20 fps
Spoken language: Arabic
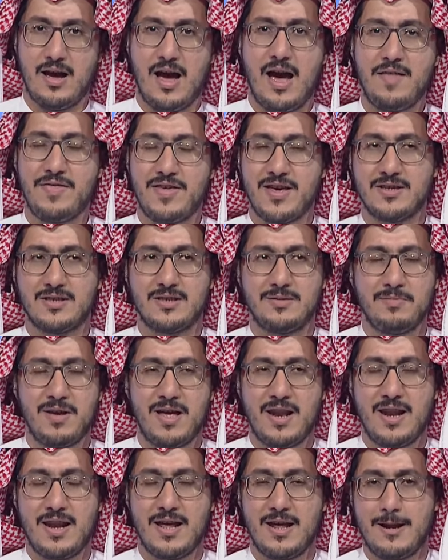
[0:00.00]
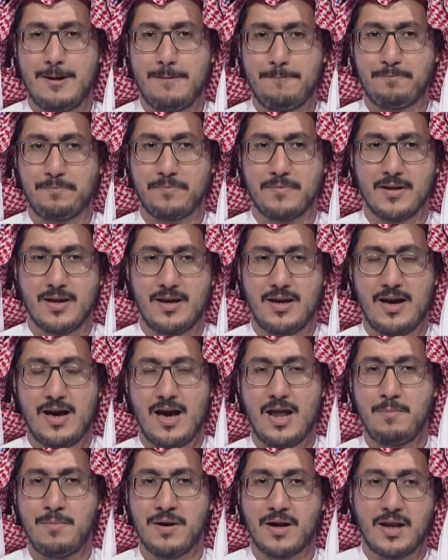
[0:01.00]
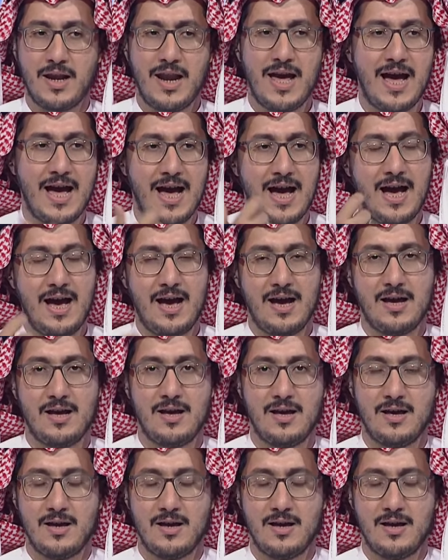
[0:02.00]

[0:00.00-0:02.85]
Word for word: هذه اسماء المقلاع